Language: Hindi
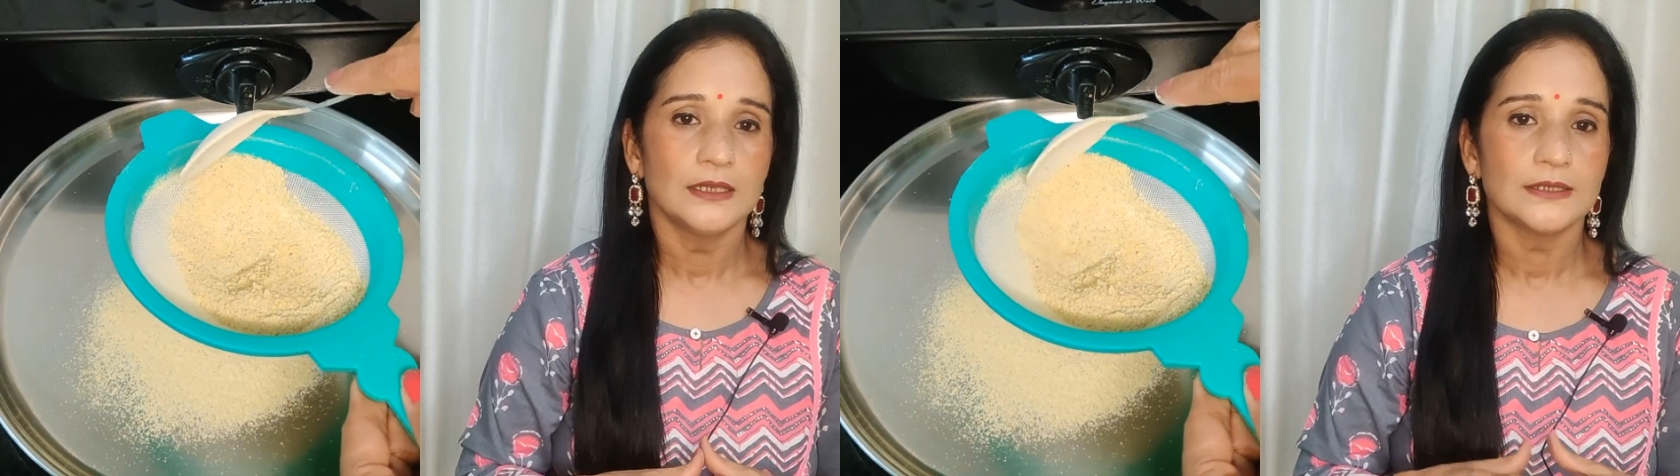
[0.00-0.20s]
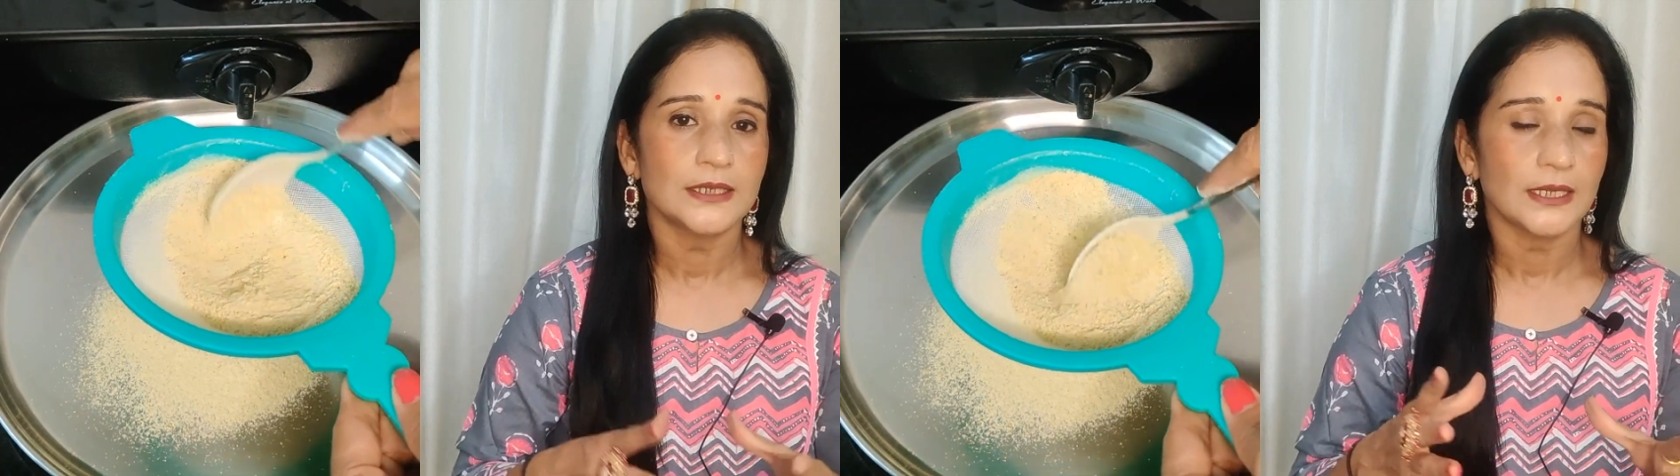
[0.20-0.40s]

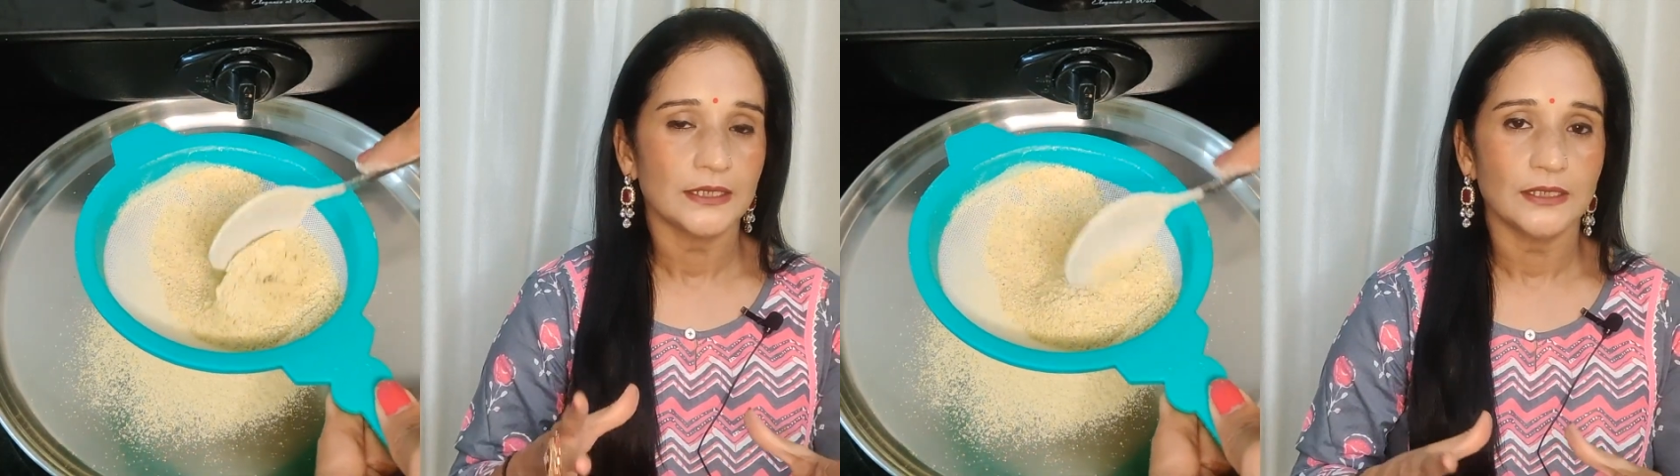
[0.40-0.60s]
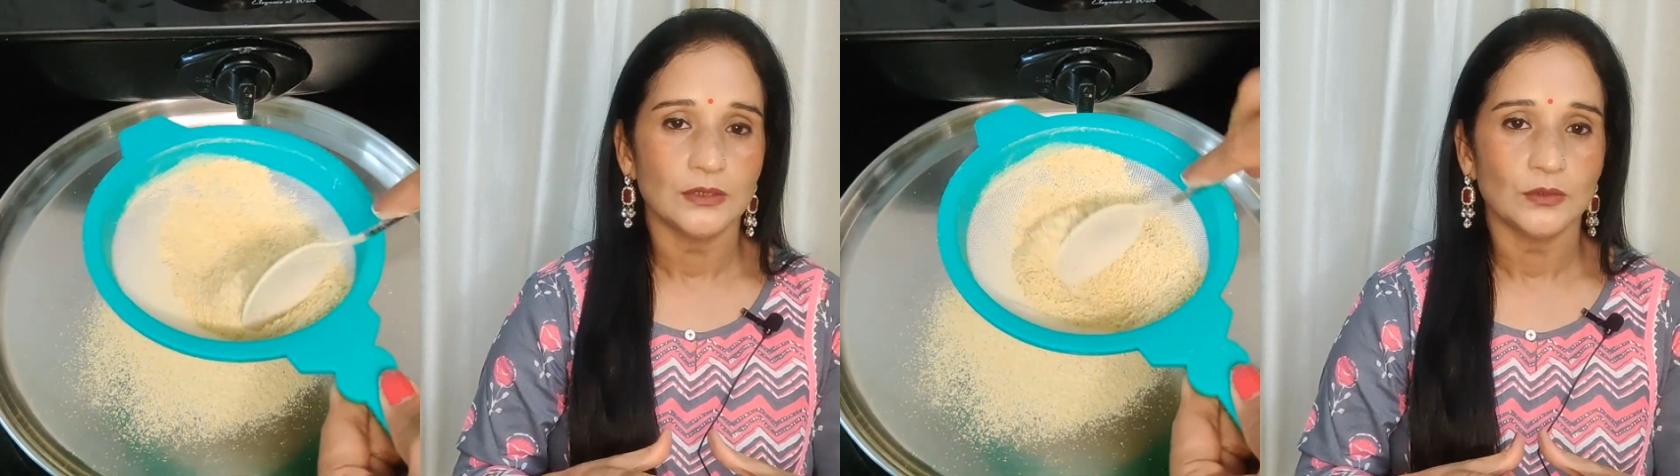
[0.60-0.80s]

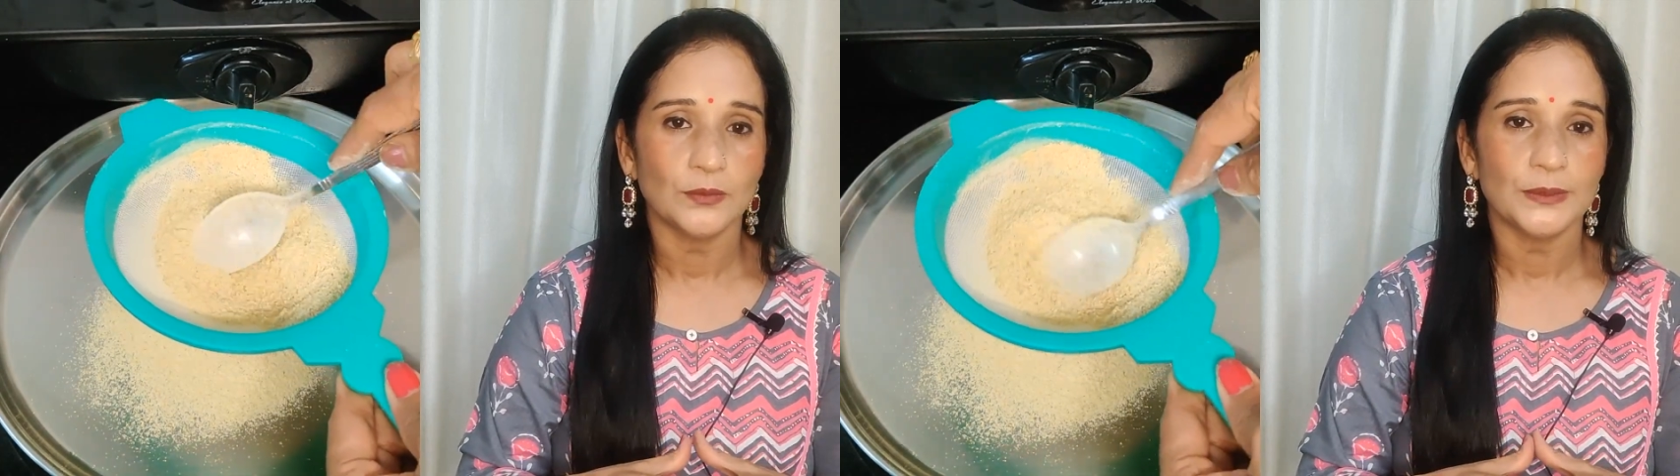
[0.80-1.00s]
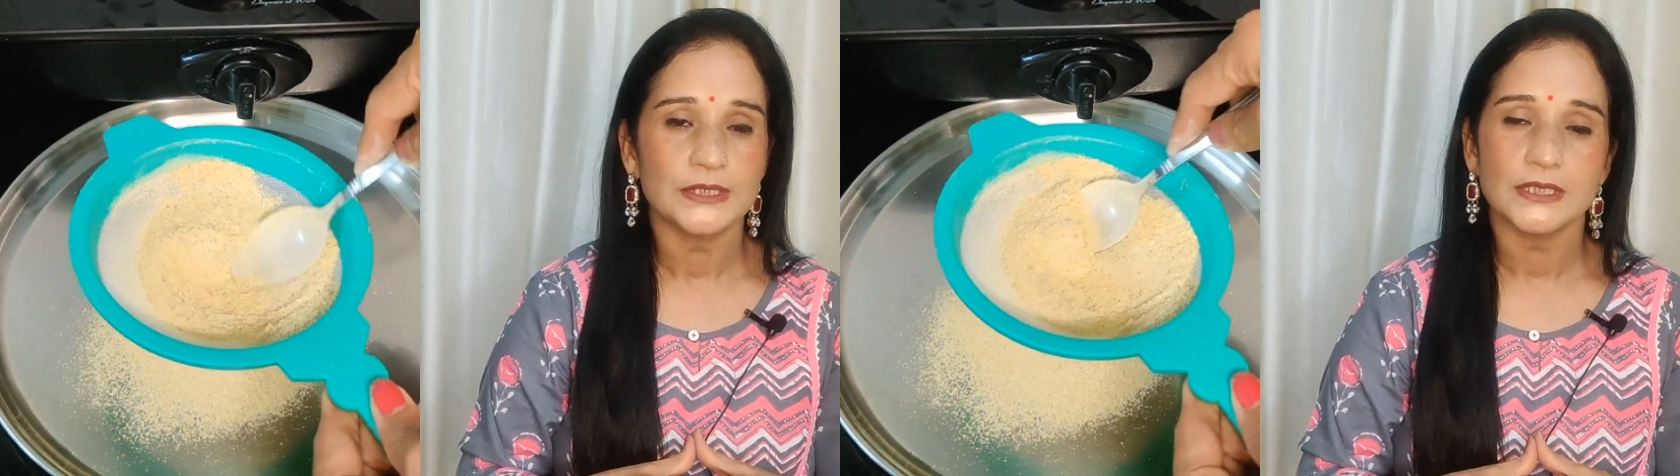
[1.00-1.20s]
सारी दालों को
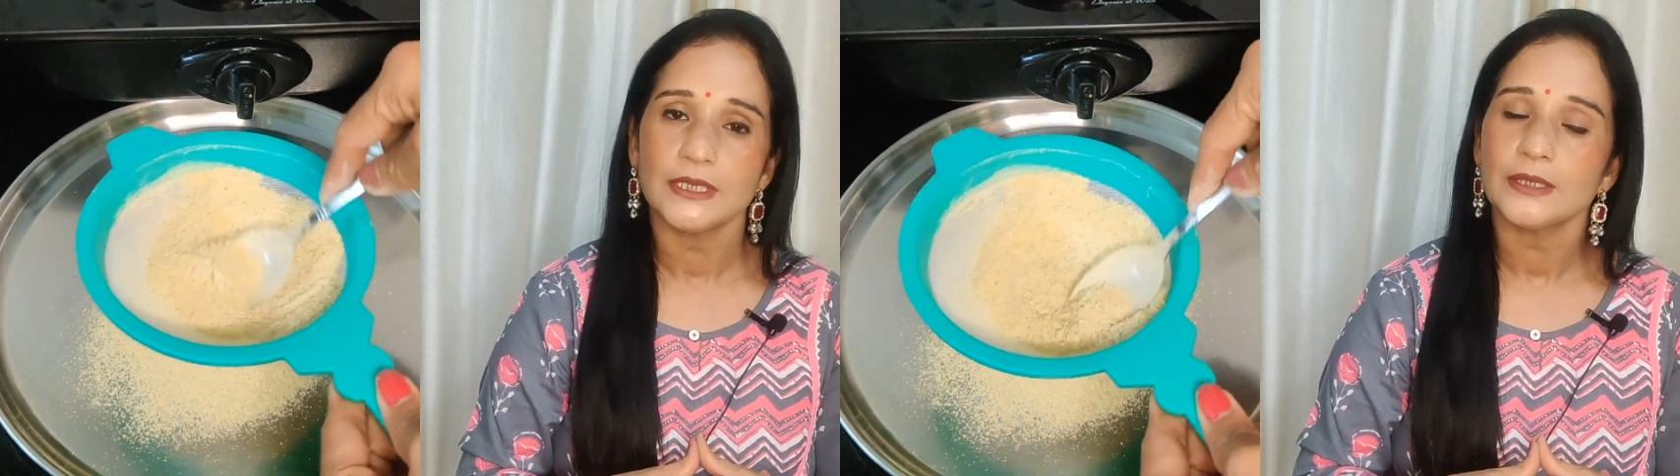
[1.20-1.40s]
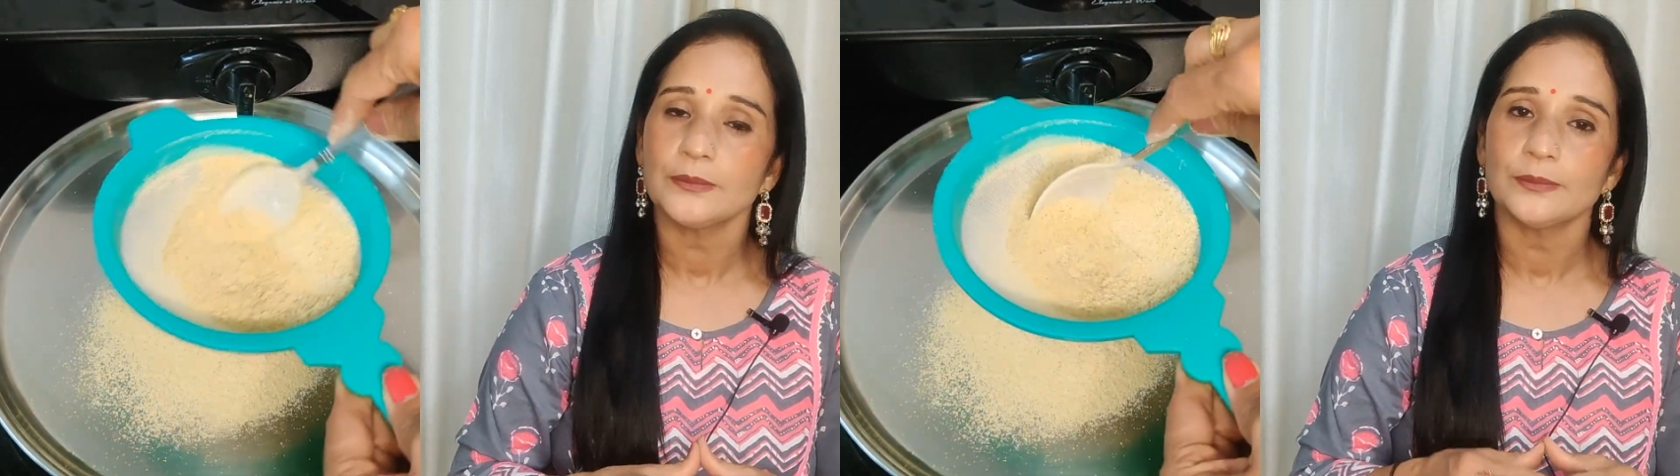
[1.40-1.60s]
पीस के
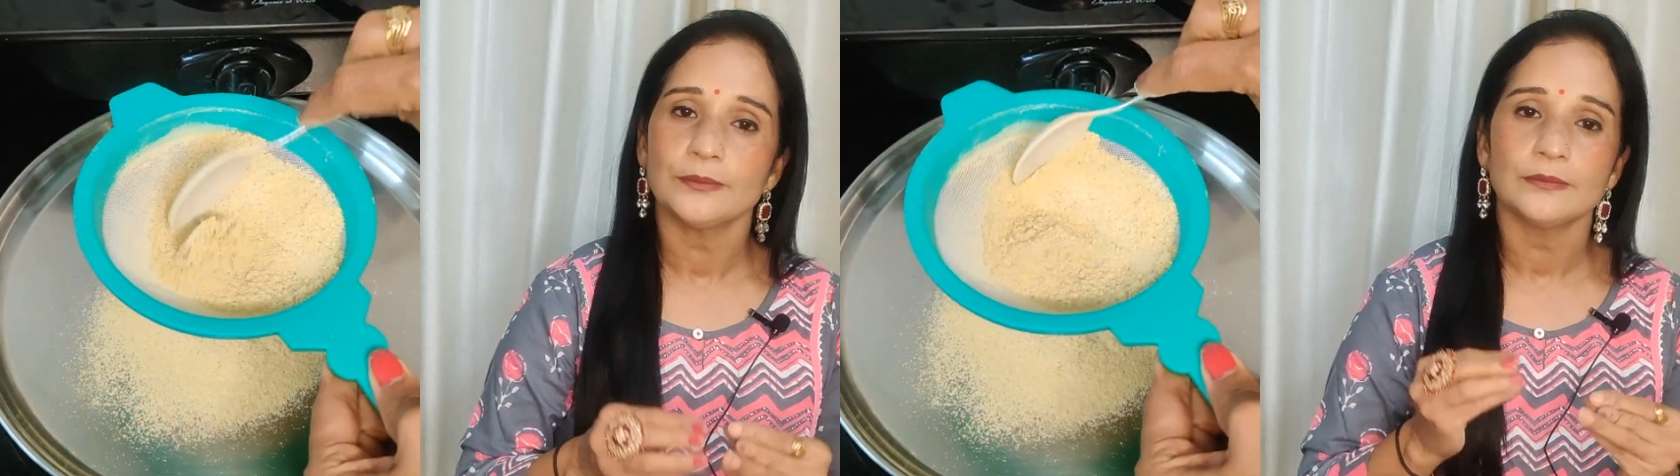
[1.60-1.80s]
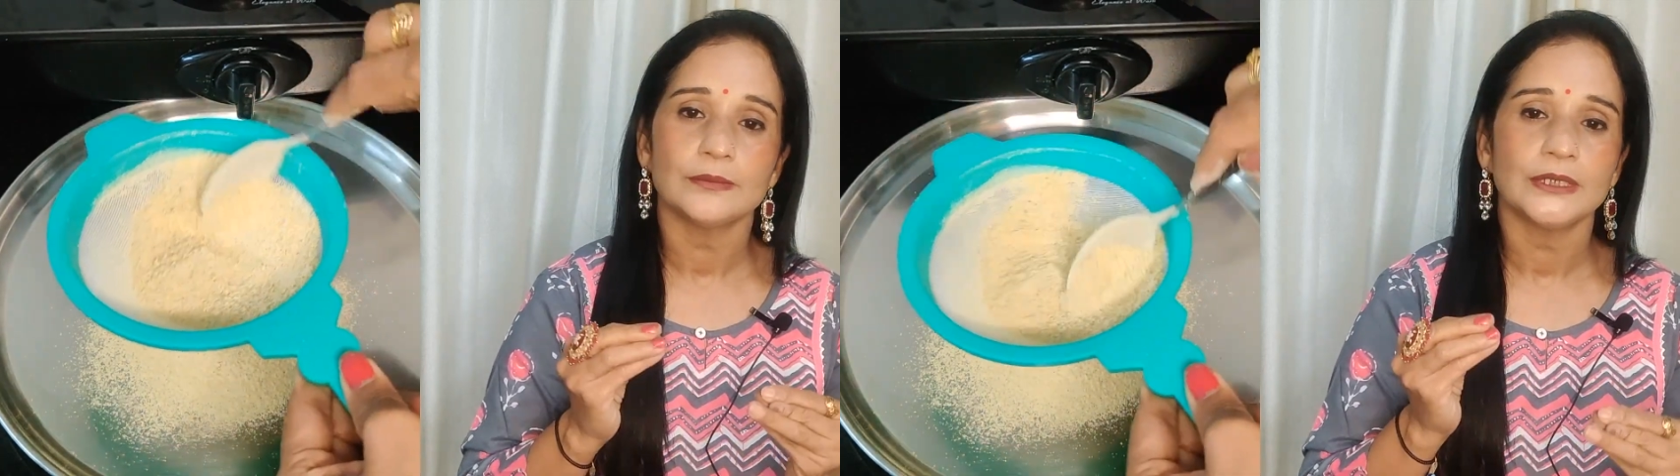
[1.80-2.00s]
एक
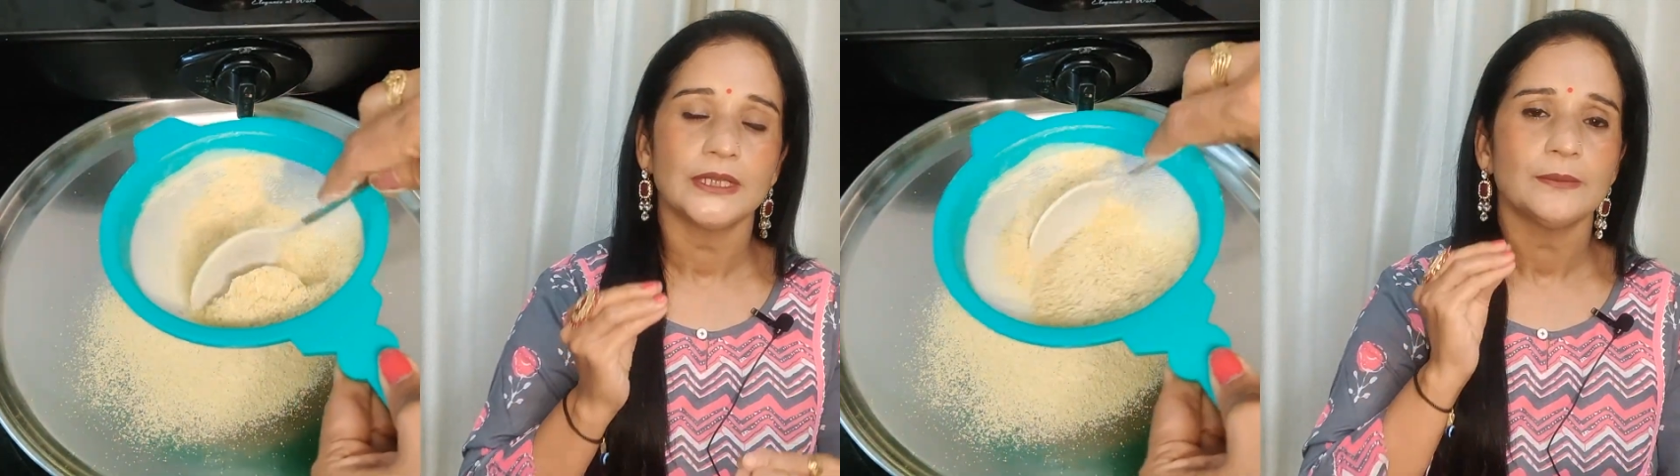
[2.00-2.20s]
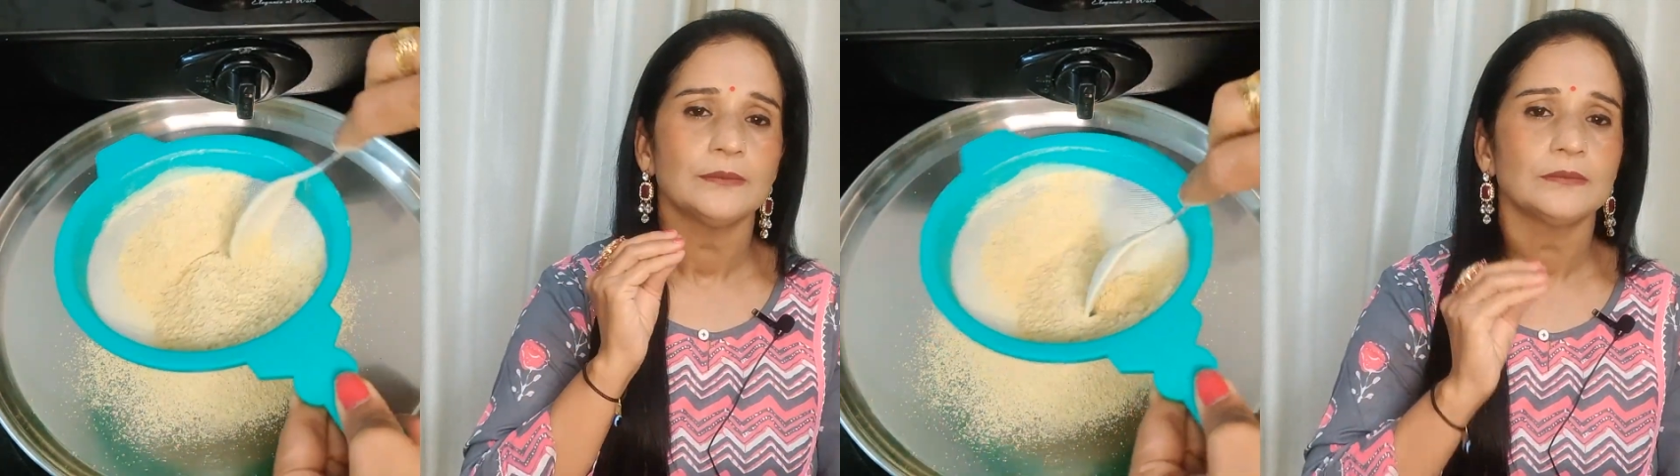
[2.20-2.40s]
बड़े